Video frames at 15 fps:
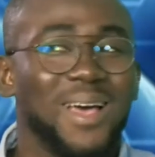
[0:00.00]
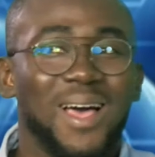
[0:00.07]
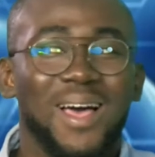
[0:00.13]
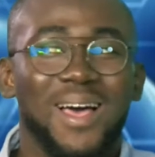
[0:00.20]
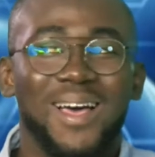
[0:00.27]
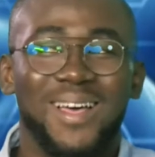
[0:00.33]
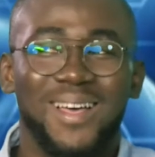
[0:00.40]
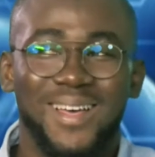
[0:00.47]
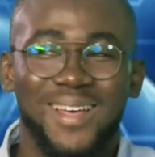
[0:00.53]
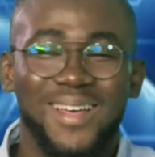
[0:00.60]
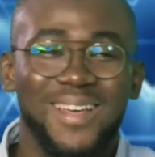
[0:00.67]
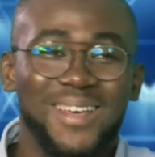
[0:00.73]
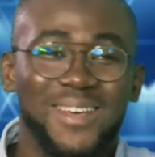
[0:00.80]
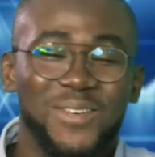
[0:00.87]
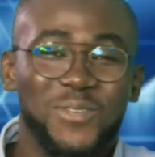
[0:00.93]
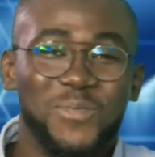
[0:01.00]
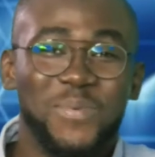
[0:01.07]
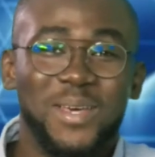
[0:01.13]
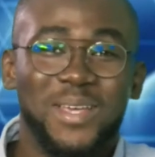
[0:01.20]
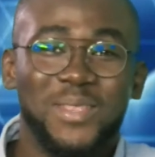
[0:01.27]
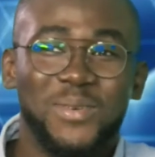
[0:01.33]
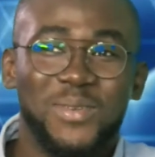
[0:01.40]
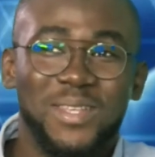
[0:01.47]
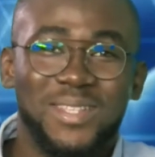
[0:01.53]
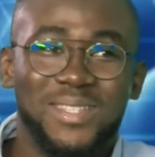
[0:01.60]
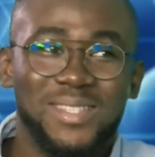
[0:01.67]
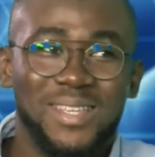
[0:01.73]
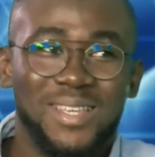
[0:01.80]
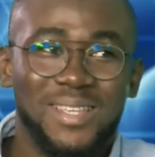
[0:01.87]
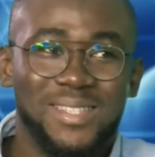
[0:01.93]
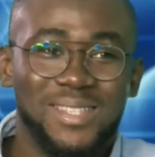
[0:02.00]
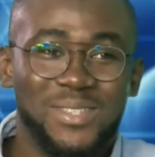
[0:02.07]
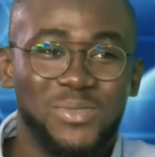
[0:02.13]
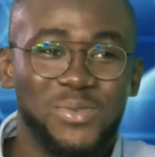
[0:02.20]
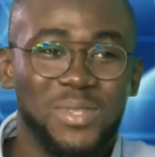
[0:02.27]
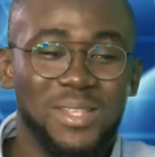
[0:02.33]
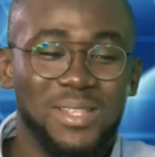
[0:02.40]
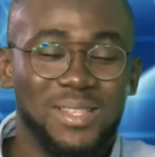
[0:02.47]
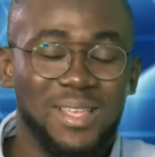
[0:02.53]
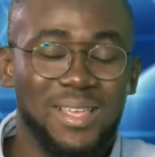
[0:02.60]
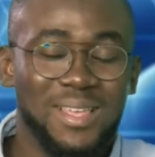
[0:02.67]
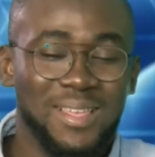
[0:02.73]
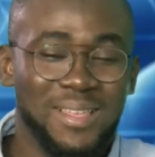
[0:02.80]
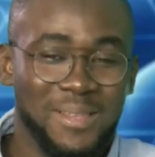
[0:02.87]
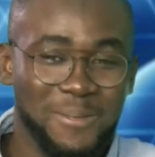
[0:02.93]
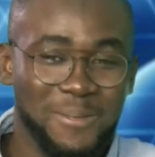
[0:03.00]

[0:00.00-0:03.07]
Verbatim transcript: ah, c'est une euh,